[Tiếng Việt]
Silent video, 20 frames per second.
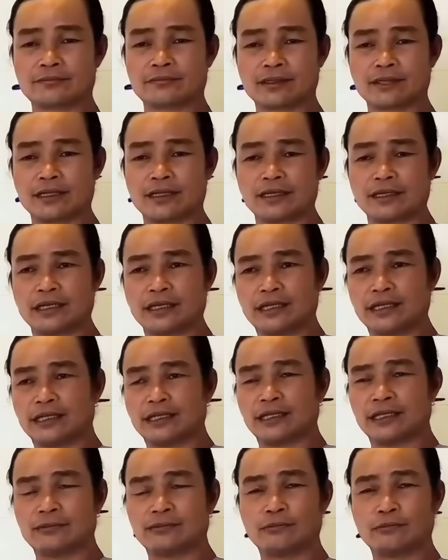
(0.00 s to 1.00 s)

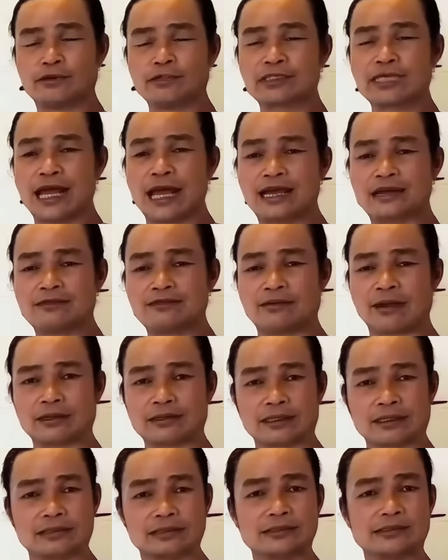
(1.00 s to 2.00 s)
thì buổi sáng phật
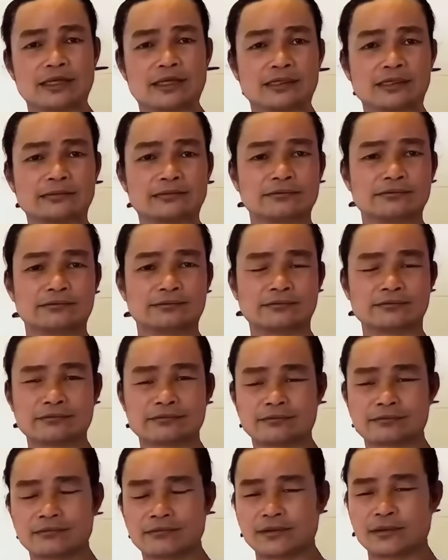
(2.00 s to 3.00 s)
tử đến
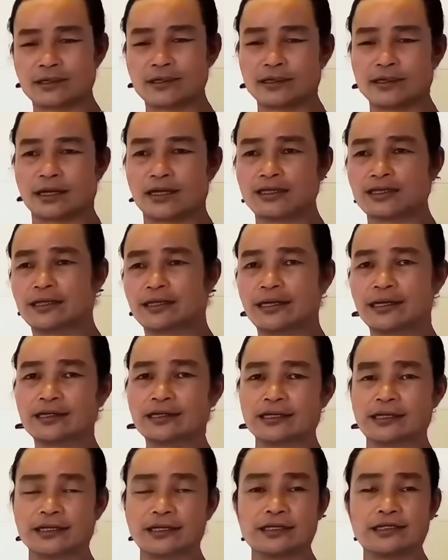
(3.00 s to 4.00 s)
kính giếng
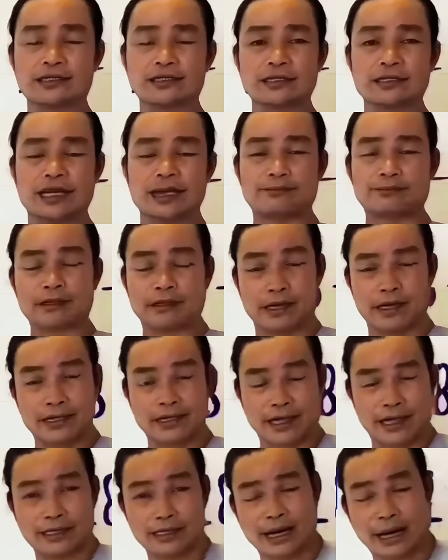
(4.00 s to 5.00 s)
thì chị gặp được cái hình
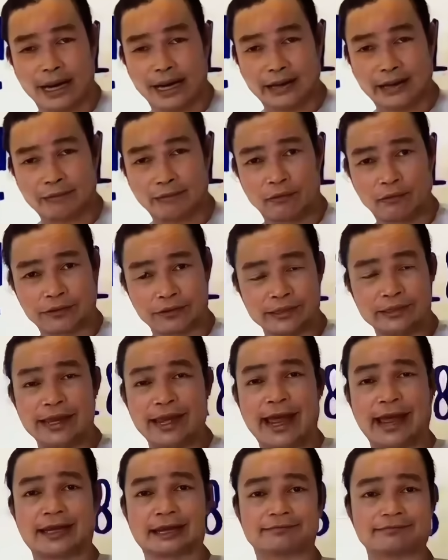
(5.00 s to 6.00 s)
ảnh là một cái chữ
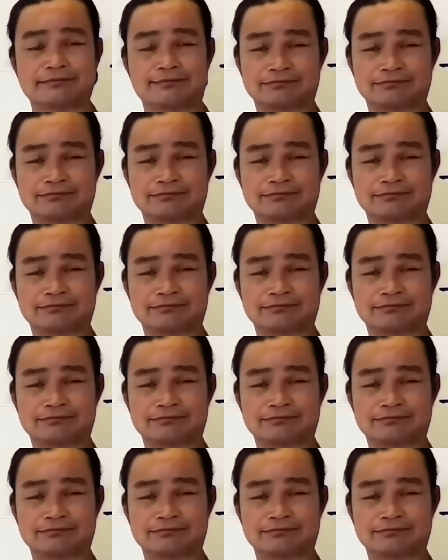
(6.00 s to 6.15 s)
dạng